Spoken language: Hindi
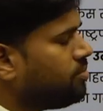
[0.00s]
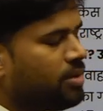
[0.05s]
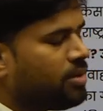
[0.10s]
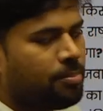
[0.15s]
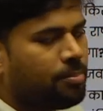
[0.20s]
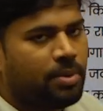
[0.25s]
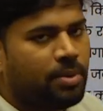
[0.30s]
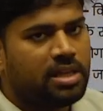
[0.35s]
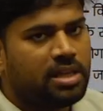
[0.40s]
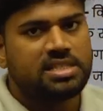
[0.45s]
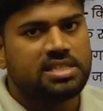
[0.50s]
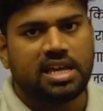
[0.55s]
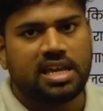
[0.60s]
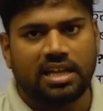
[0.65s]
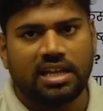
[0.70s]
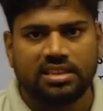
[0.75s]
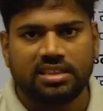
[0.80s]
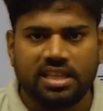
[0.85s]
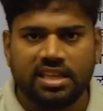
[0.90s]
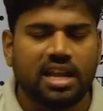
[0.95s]
में
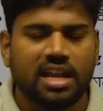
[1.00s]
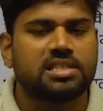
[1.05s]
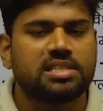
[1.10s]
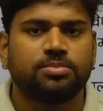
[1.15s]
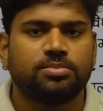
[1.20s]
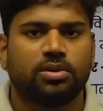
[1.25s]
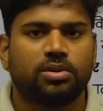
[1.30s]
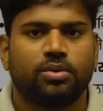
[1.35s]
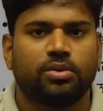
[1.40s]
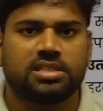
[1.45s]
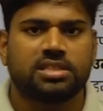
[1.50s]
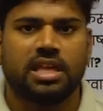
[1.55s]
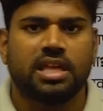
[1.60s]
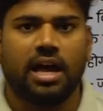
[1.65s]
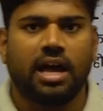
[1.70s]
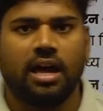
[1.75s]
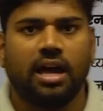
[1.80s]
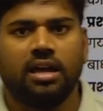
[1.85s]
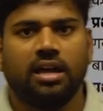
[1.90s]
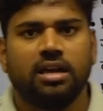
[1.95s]
पंचायती राज व्यवस्था
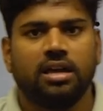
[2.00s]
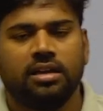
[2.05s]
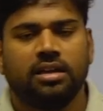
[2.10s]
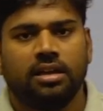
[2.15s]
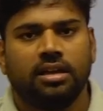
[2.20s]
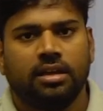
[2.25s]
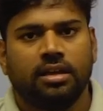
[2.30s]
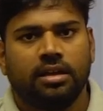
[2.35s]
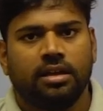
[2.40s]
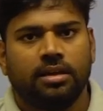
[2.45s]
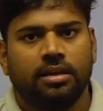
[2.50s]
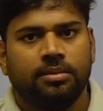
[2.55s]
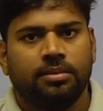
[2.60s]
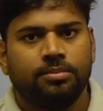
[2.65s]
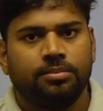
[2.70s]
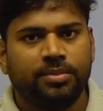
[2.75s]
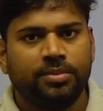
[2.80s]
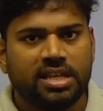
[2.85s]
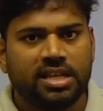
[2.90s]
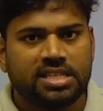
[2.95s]

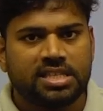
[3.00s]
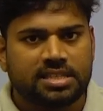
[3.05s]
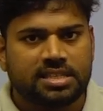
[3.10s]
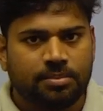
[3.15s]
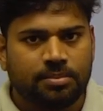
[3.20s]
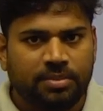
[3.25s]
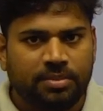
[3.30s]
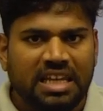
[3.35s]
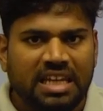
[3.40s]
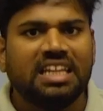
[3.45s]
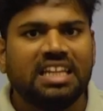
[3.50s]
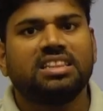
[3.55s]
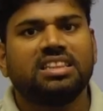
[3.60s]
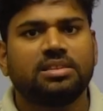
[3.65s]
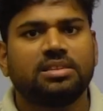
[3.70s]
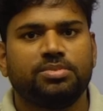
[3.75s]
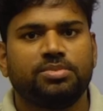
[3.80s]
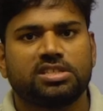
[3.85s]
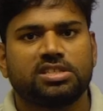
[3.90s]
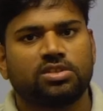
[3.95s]
में सम्मिलित
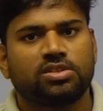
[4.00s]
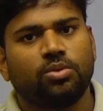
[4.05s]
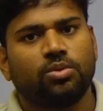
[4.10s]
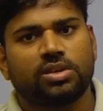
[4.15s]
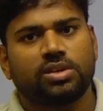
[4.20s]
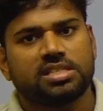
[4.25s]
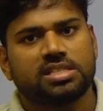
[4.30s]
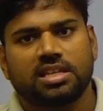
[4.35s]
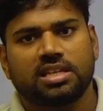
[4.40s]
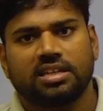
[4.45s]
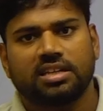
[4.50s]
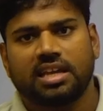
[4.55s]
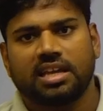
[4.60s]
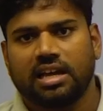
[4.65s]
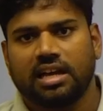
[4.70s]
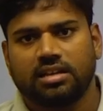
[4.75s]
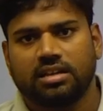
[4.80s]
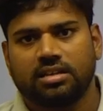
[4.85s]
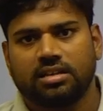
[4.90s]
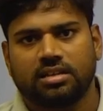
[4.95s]
विषयों की संख्या
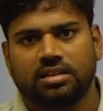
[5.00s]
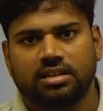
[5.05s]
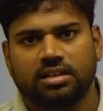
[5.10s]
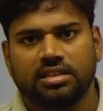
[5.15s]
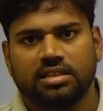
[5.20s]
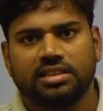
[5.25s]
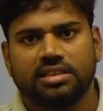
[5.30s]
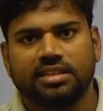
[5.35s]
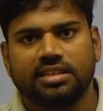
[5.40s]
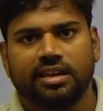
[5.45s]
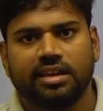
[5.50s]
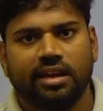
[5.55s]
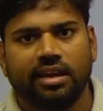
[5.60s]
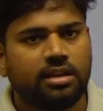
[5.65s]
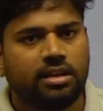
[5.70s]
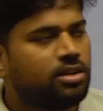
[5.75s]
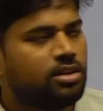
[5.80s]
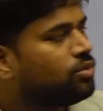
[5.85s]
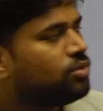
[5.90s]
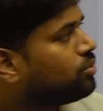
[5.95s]
कितनी है
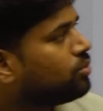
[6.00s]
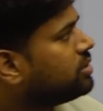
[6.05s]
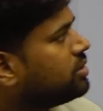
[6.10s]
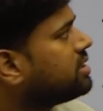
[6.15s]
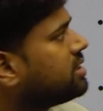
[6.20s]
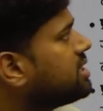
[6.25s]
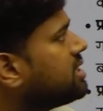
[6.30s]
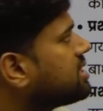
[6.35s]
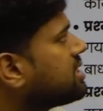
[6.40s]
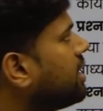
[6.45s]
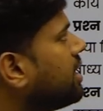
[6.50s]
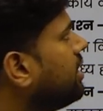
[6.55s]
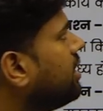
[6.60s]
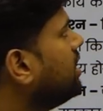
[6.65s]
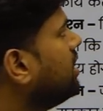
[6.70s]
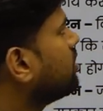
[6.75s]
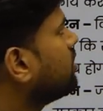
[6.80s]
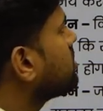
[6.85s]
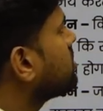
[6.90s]
उनतीस है तो